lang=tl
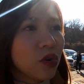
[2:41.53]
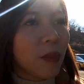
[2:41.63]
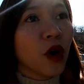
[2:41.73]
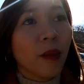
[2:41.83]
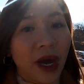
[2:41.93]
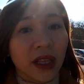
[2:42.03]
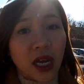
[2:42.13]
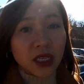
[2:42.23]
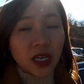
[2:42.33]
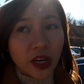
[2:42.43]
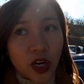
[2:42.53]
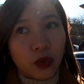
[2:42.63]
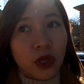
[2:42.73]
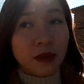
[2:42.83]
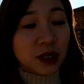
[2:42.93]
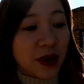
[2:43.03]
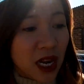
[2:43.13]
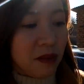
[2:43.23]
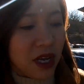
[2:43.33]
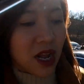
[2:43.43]
So pag umakit tayo sa Great Wall, mas
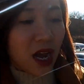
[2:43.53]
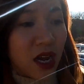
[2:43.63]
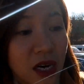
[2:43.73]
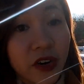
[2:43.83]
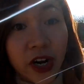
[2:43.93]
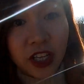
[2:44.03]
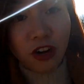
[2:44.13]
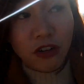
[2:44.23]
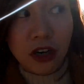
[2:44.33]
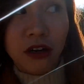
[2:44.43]
malamig na. Kaya nagready ako